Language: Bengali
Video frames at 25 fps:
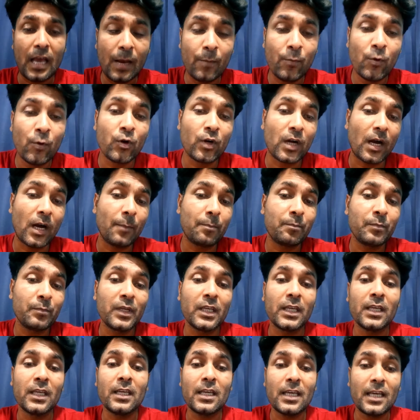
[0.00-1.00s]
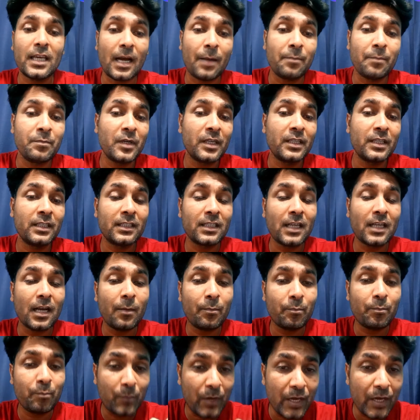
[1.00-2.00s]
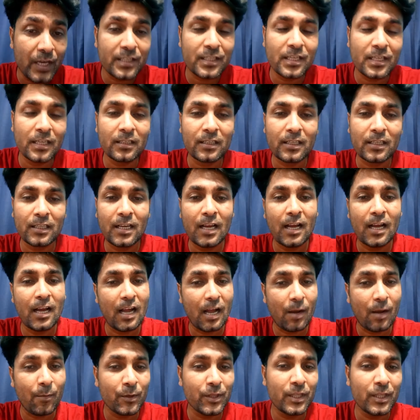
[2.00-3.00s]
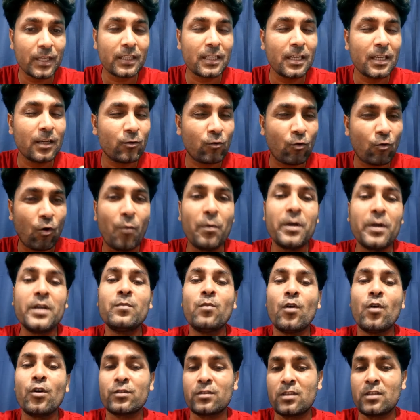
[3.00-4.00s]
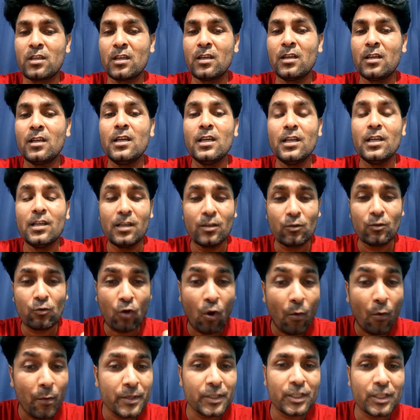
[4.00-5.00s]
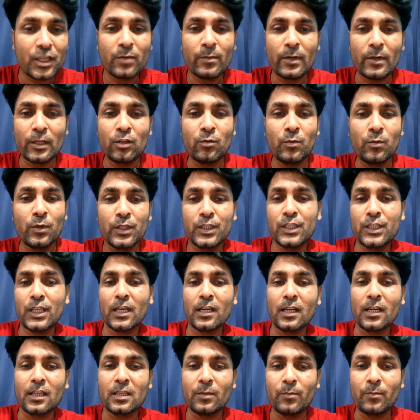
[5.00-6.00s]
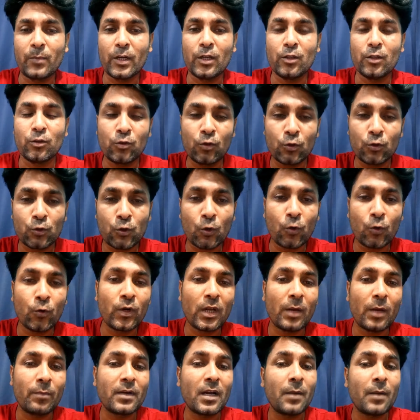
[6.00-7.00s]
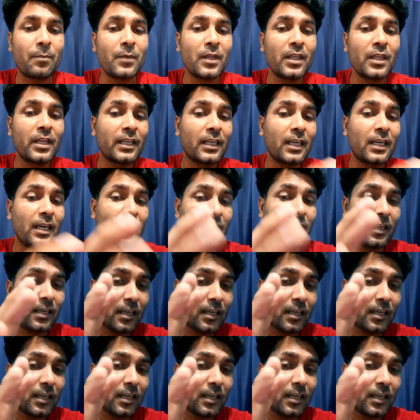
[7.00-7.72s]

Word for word: এবং আপনি এই আপডেটটা পেয়েছেন কিনা আমাদেরকে কমেন্ট বক্সে কমেন্টের মাধ্যমে জানাতে পারেন তো চলুন আমরা আপনাদেরকে